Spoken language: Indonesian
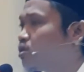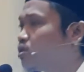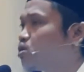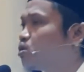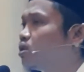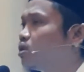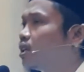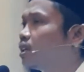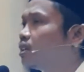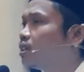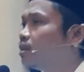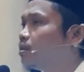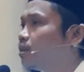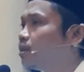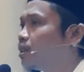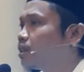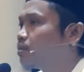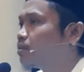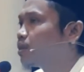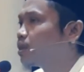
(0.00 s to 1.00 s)
Juga ada
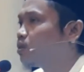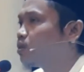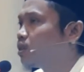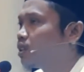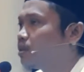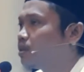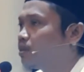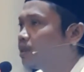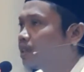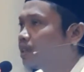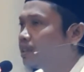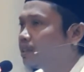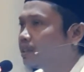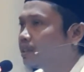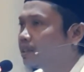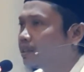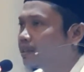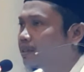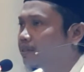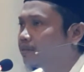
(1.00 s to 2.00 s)
banyak para ulama
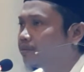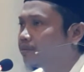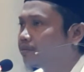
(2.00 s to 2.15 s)
lainnya